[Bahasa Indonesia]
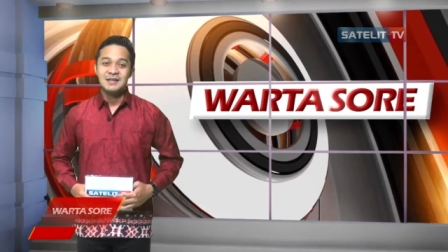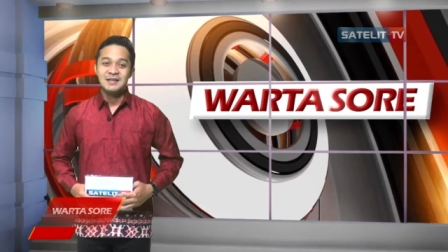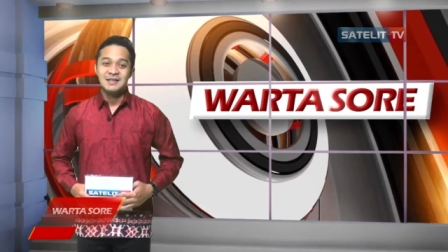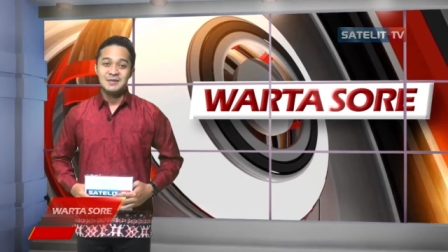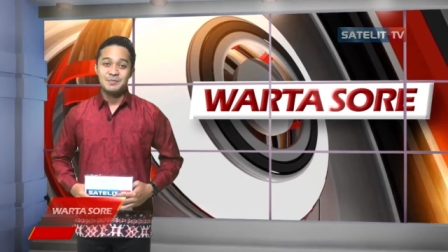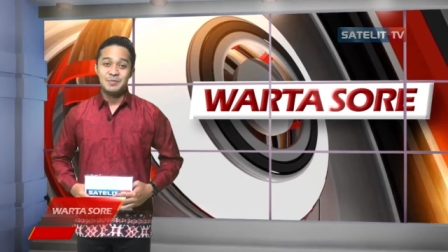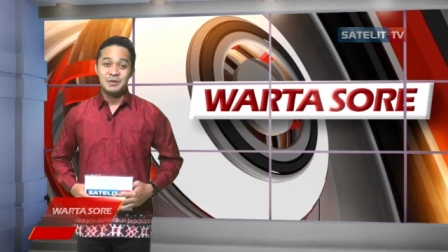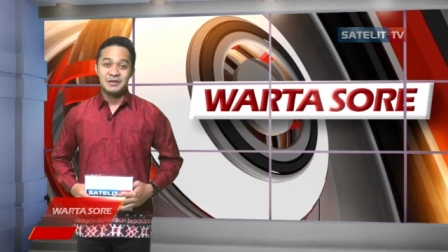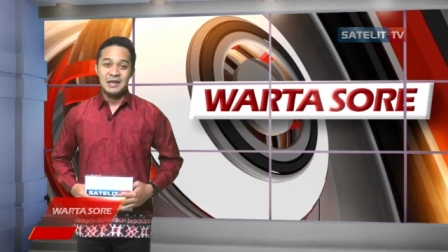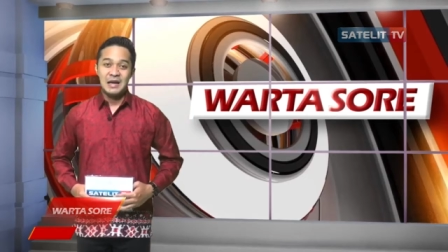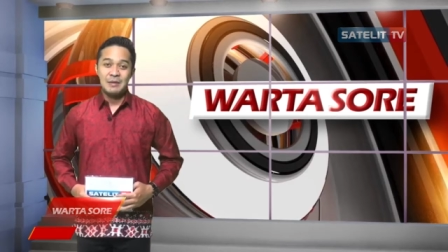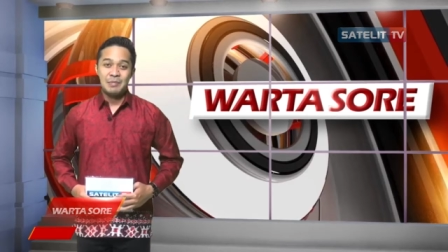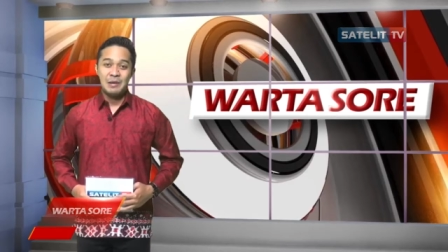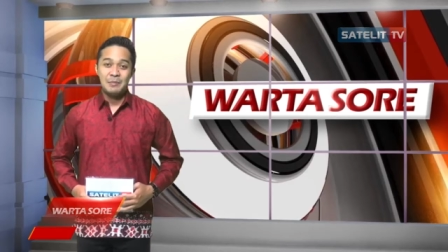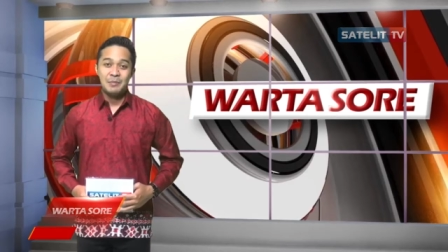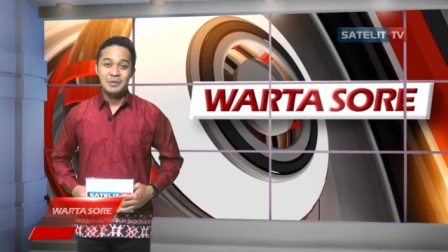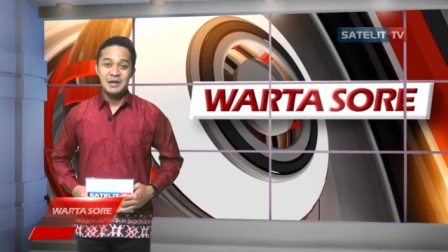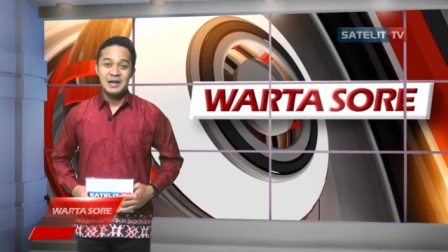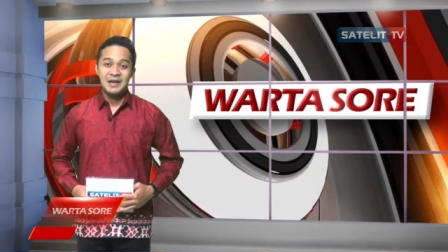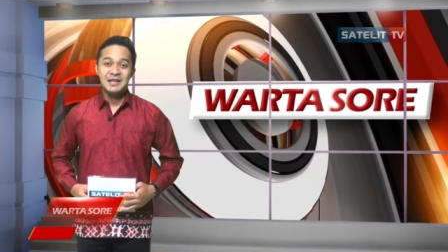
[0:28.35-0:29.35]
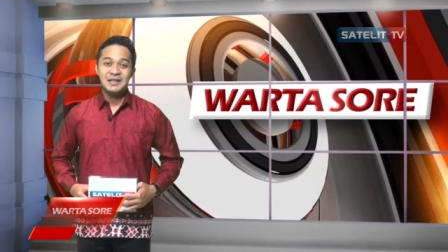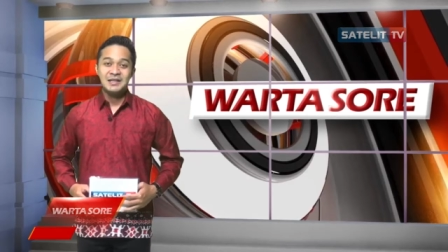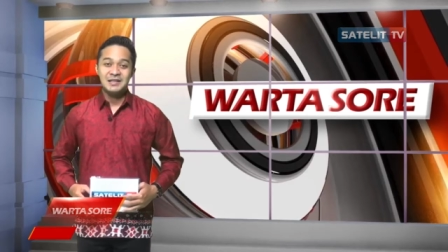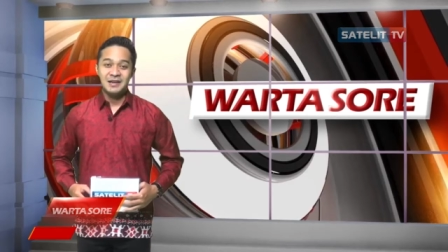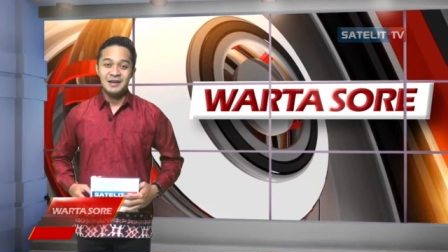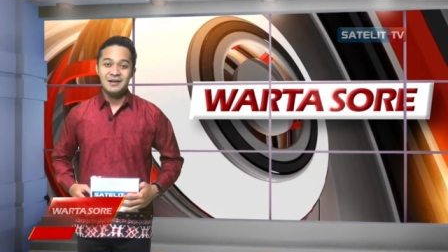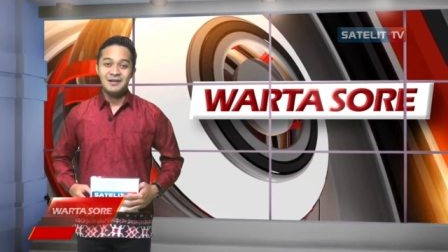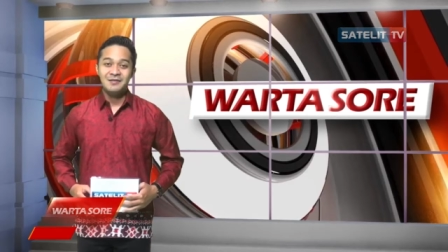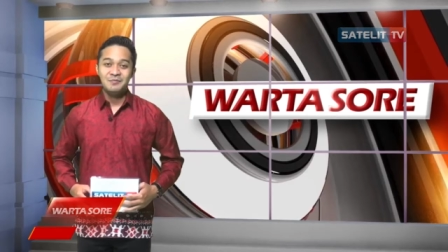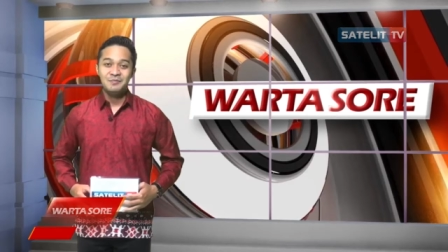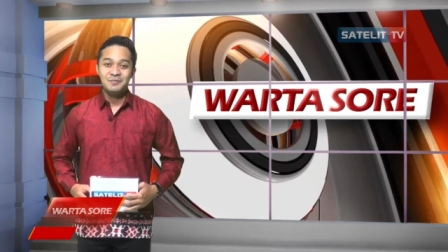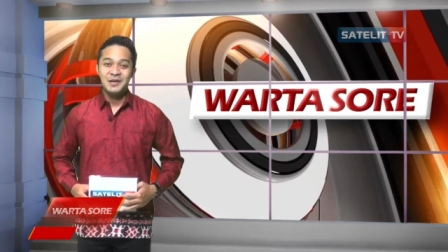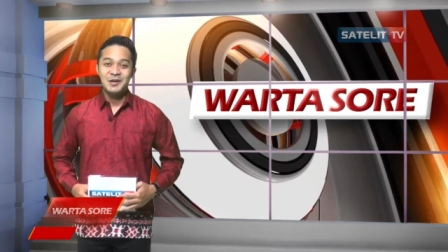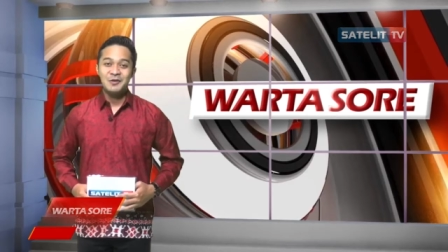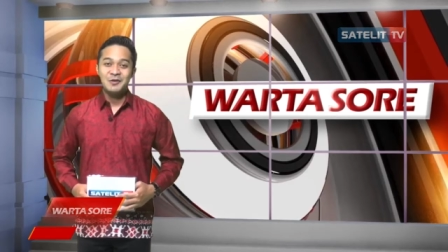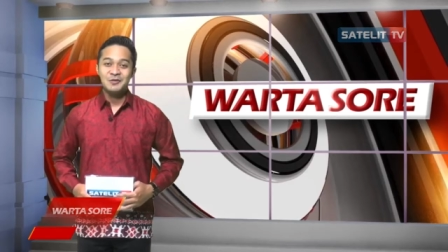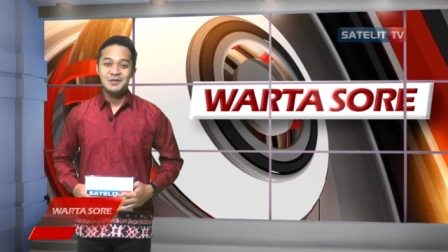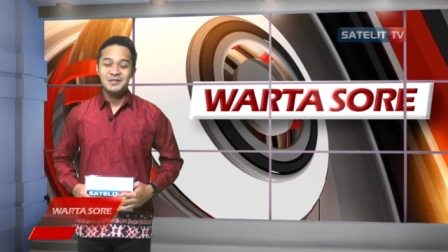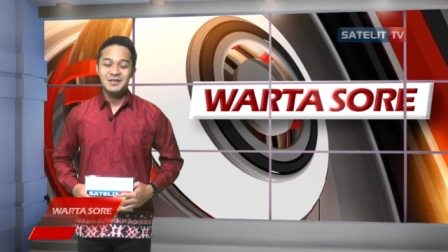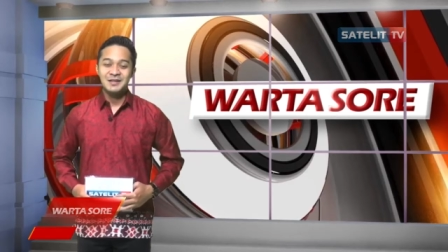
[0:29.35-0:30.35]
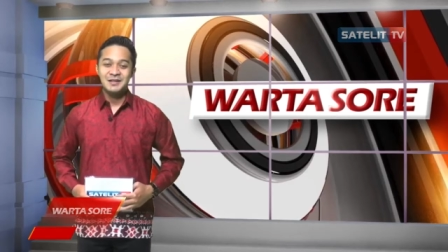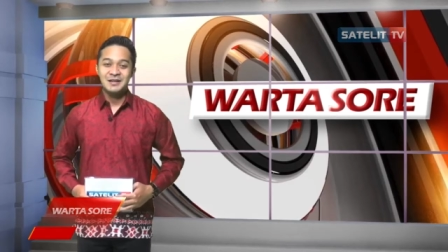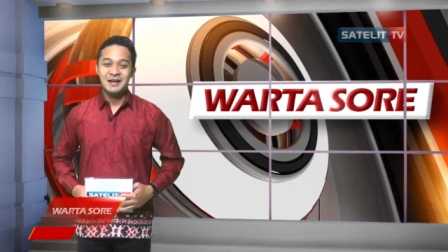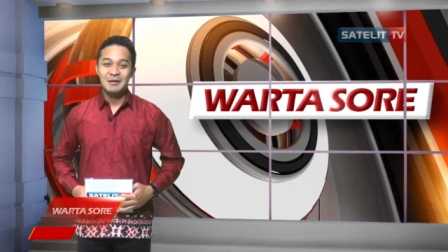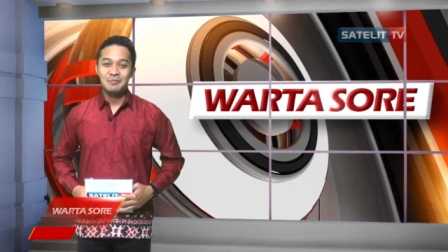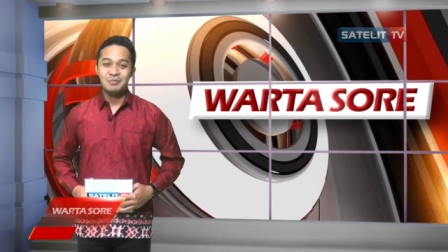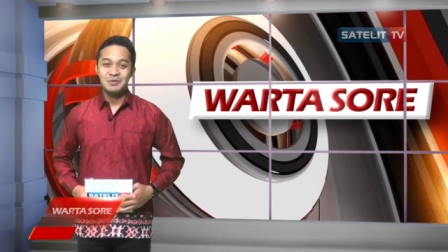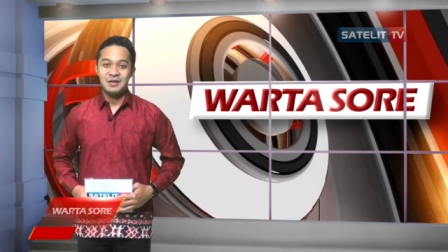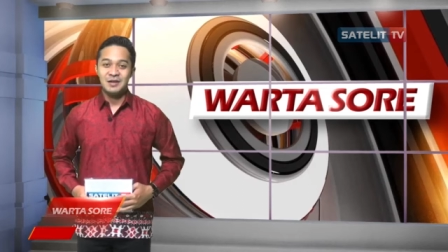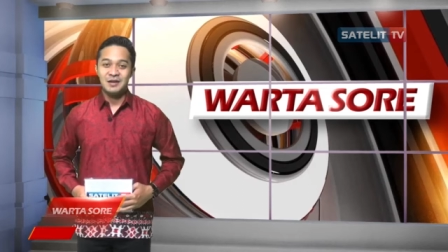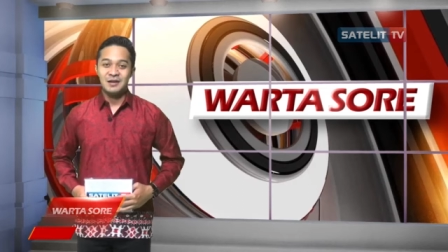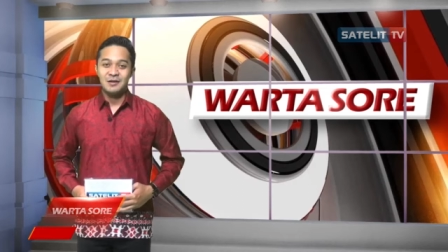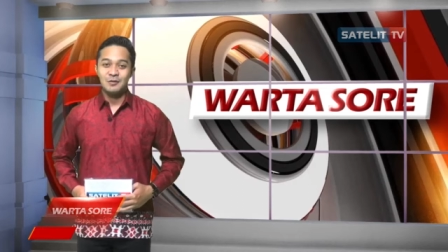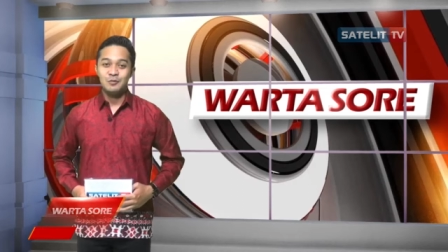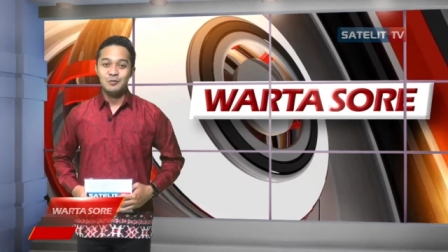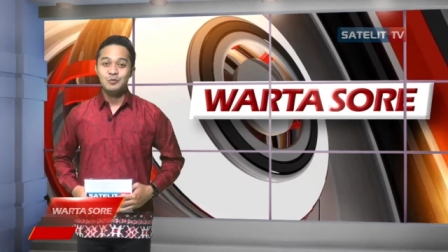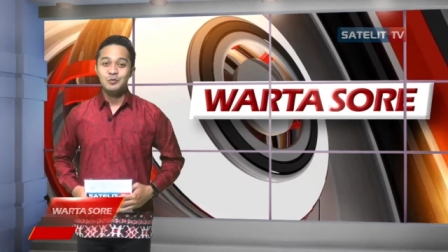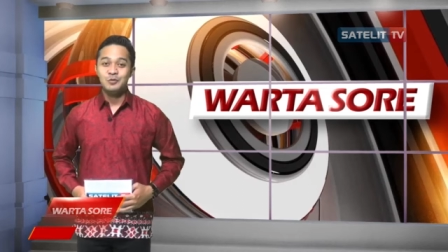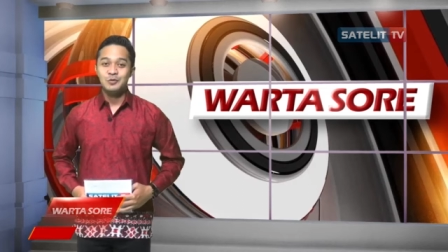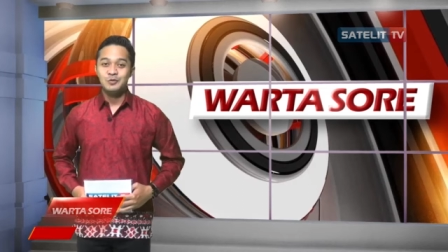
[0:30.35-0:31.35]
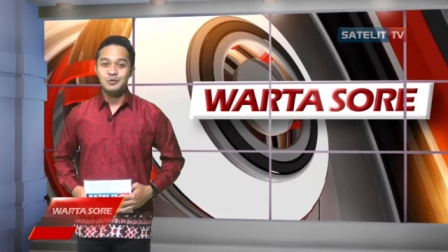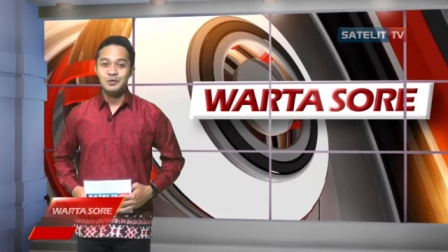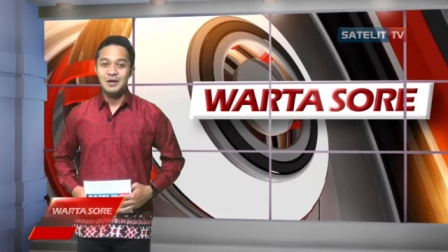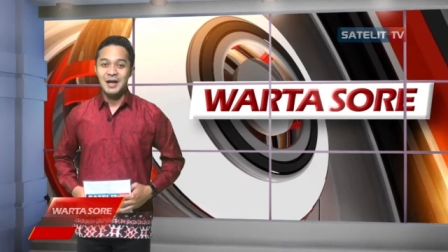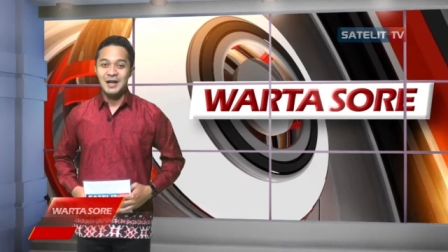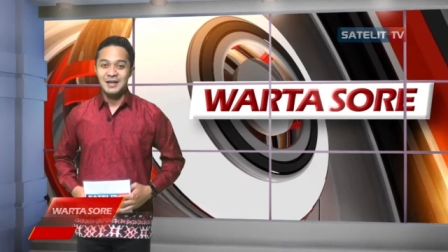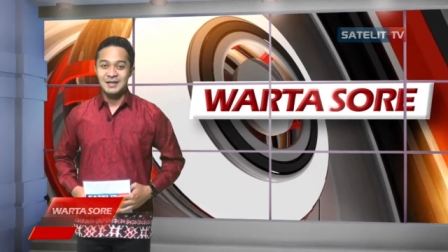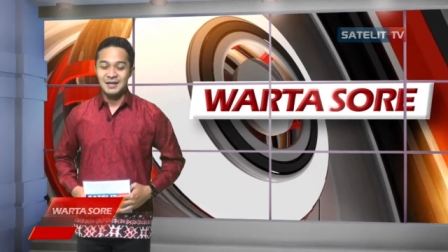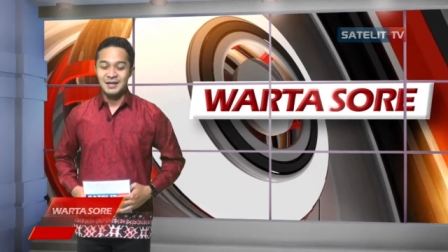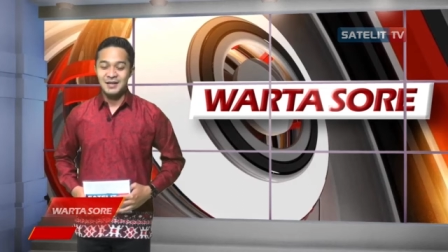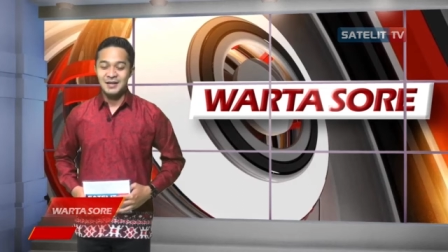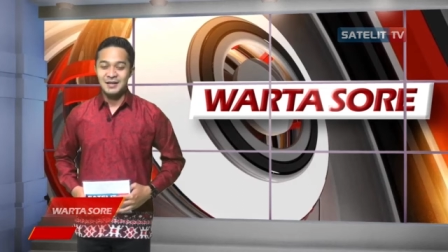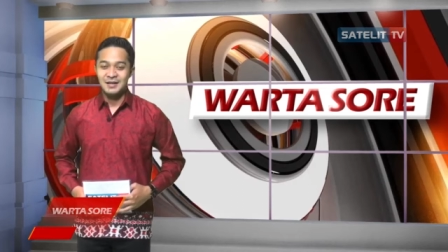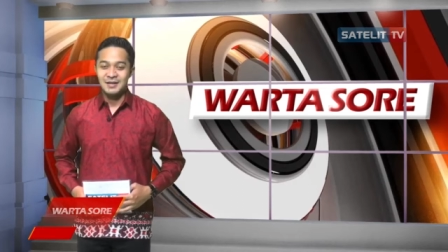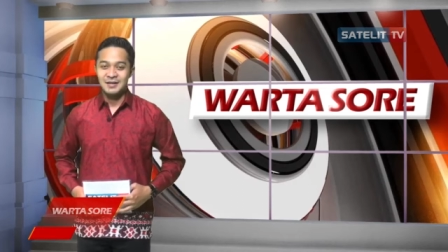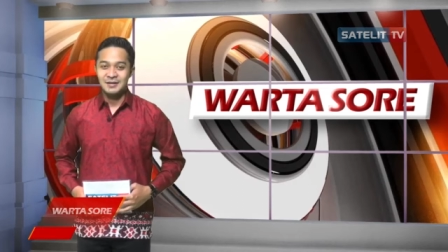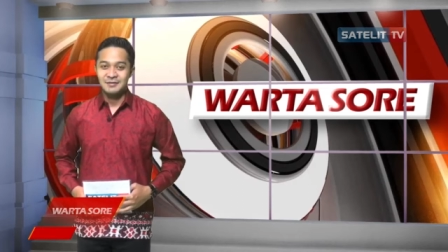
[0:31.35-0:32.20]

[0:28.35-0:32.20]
Seperti apa menariknya? Berikut selengkapnya untuk Anda.